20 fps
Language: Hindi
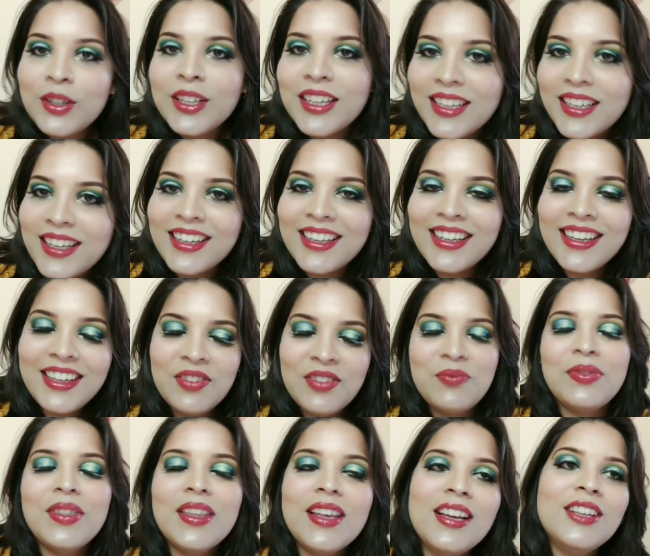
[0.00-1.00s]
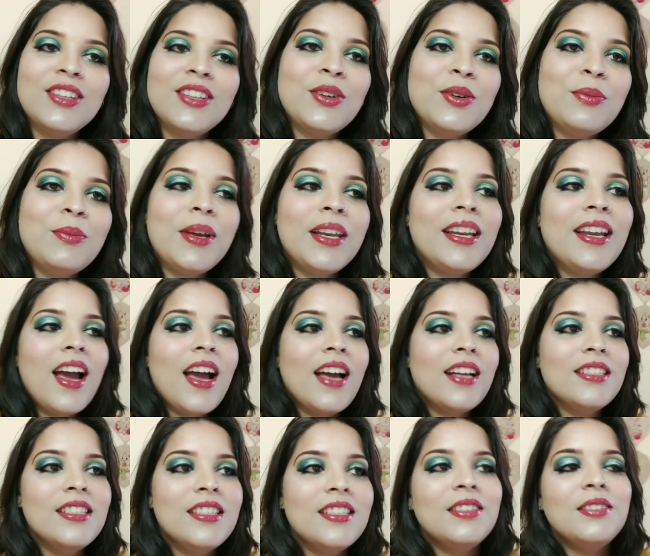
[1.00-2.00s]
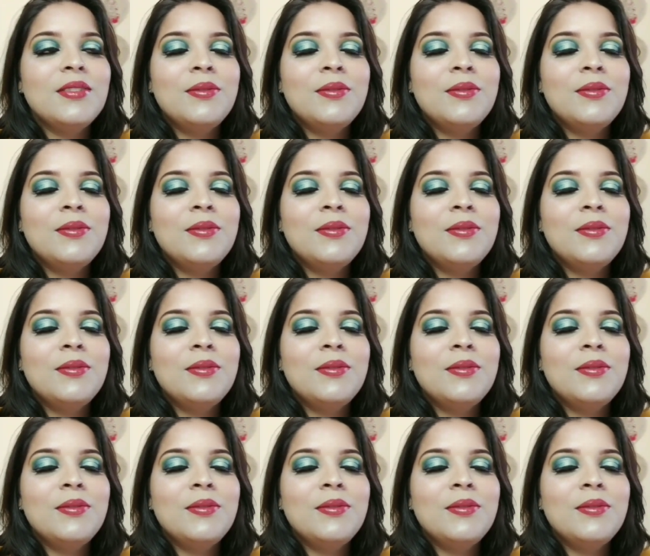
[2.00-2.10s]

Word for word: देखेंगे तो मैंने आज